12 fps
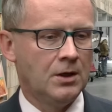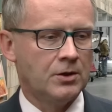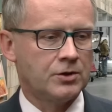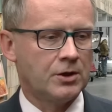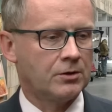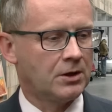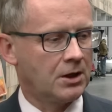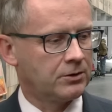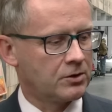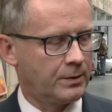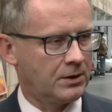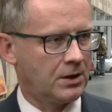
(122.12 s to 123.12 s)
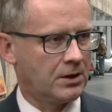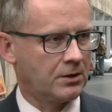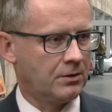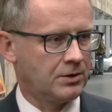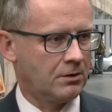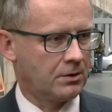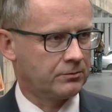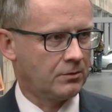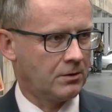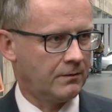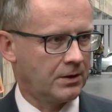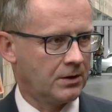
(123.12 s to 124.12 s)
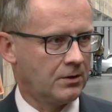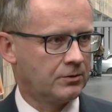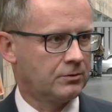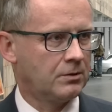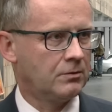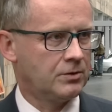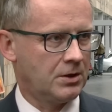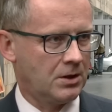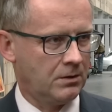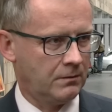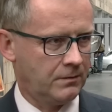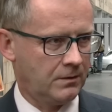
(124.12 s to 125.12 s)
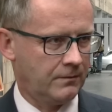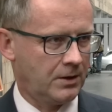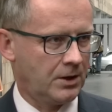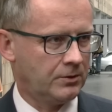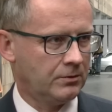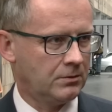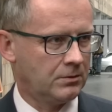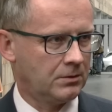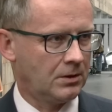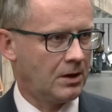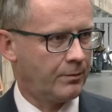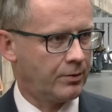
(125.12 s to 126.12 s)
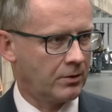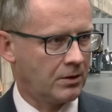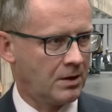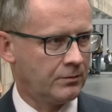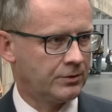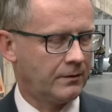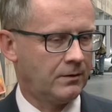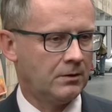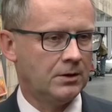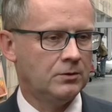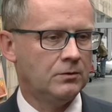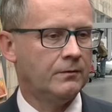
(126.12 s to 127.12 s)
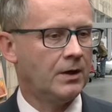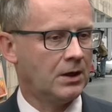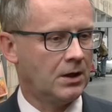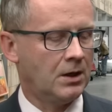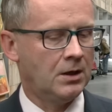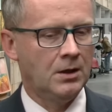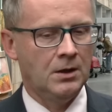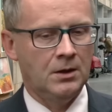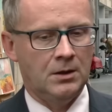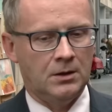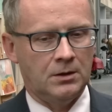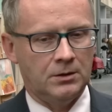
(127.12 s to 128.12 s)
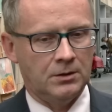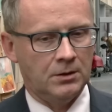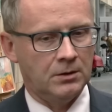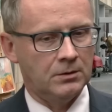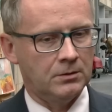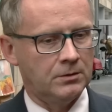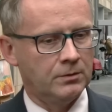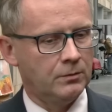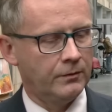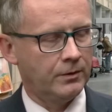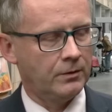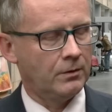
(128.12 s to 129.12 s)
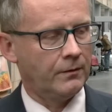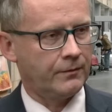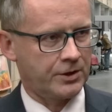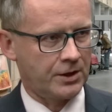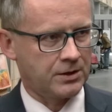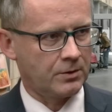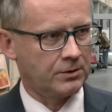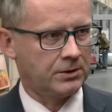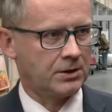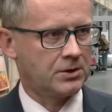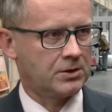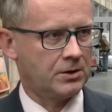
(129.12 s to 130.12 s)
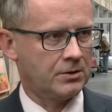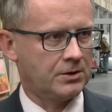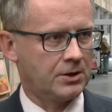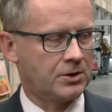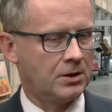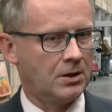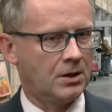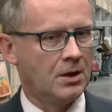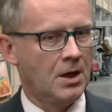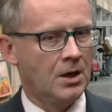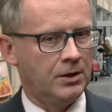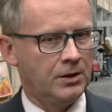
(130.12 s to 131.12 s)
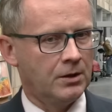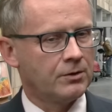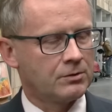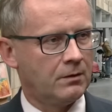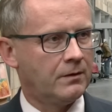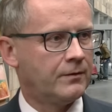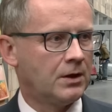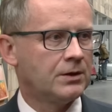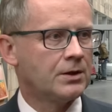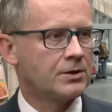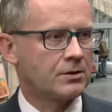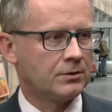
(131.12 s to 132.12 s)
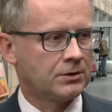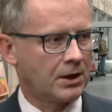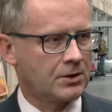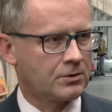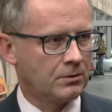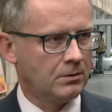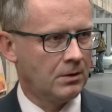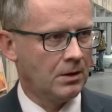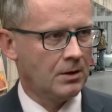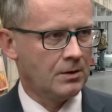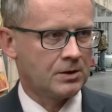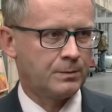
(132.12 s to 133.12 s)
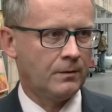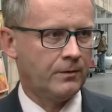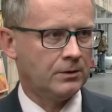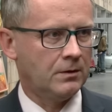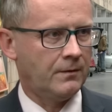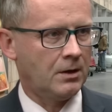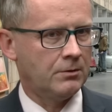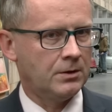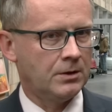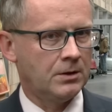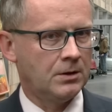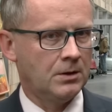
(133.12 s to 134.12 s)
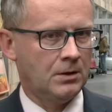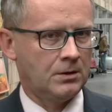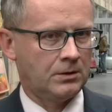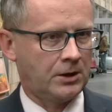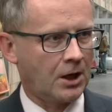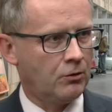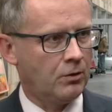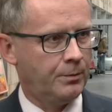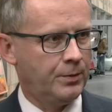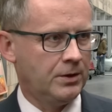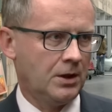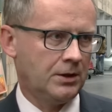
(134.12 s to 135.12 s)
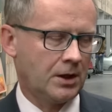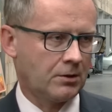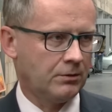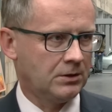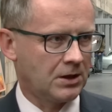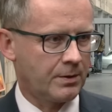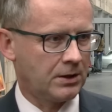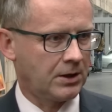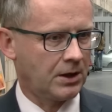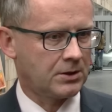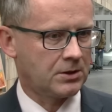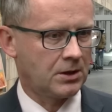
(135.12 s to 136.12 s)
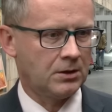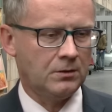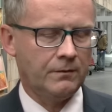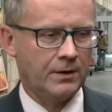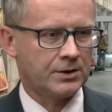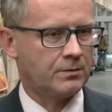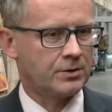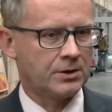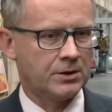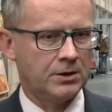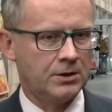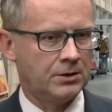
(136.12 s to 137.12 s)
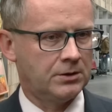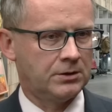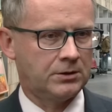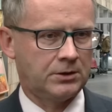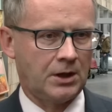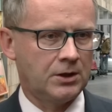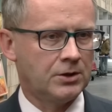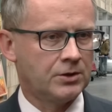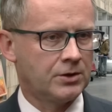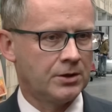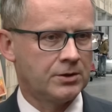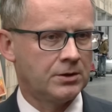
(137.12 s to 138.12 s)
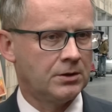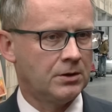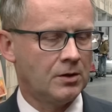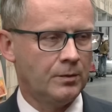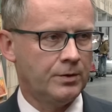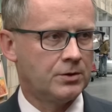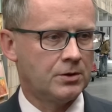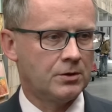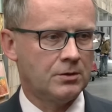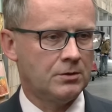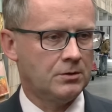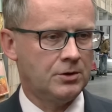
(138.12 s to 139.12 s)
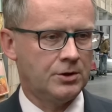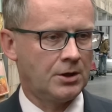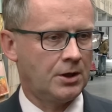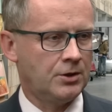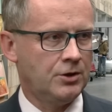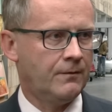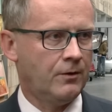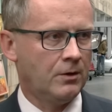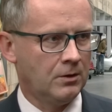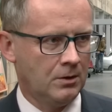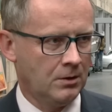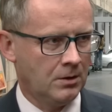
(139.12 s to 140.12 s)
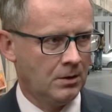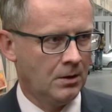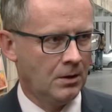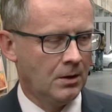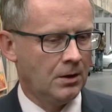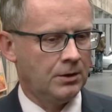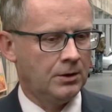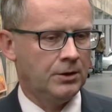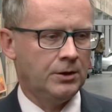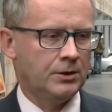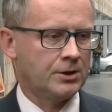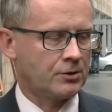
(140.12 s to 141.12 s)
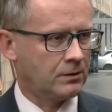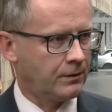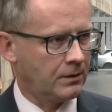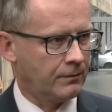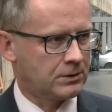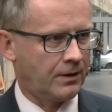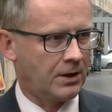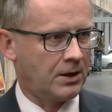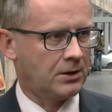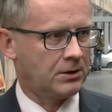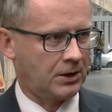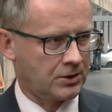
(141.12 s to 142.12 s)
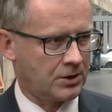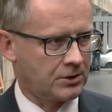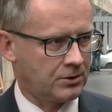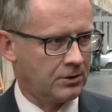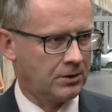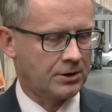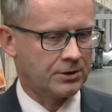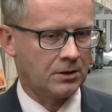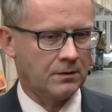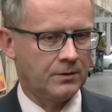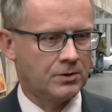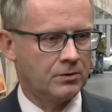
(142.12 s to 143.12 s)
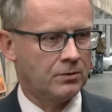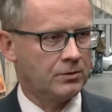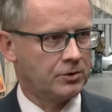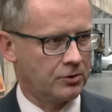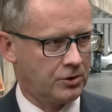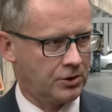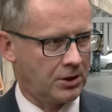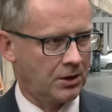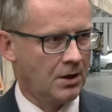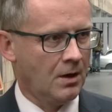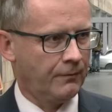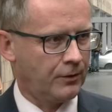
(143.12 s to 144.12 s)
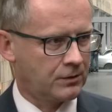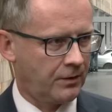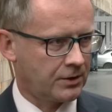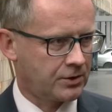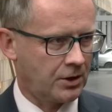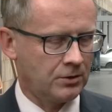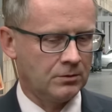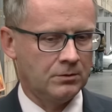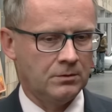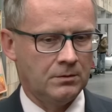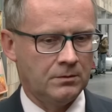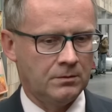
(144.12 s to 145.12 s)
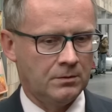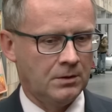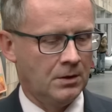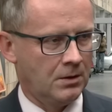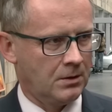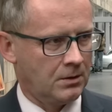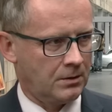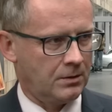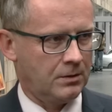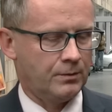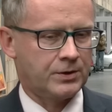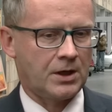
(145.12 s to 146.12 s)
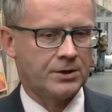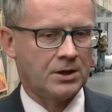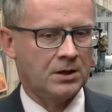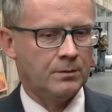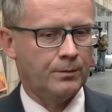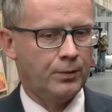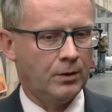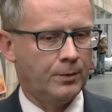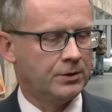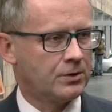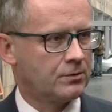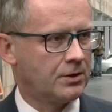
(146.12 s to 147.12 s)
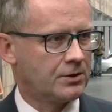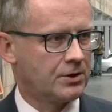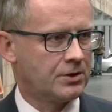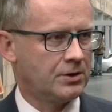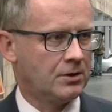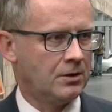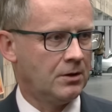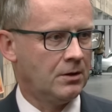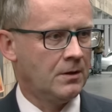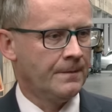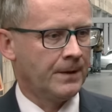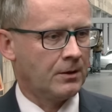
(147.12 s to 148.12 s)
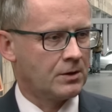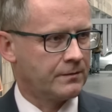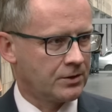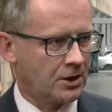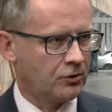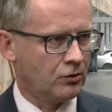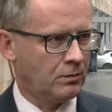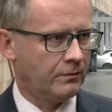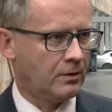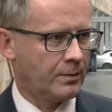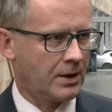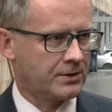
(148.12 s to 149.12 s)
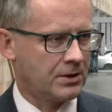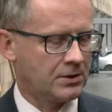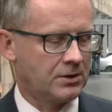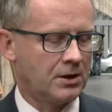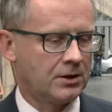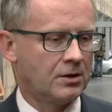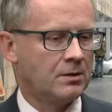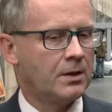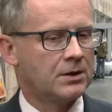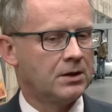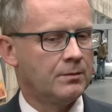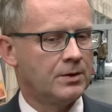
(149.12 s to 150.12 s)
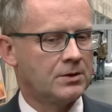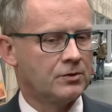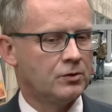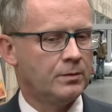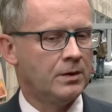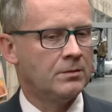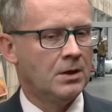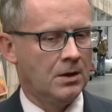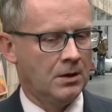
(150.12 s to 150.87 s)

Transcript: że ordynator szpitalnego oddziału ratunkowego, który udzielał wywiadu dla programu TVN Uwaga, no, y, mówił w szerszym kontekście o zdarzeniach. Jego słowa wyjęte z kontekstu spowodowały taką opinię i taką interpretację i uważam, że takich rzeczy robić dzisiaj nie wolno. I Zarząd Województwa także stoi na stanowisku, co dzisiaj w oświadczeniu Y, przekazanym po podjęciu decyzji o rozwiązaniu umowy o pracę z dyrektorem Markiem Pisko-Zubem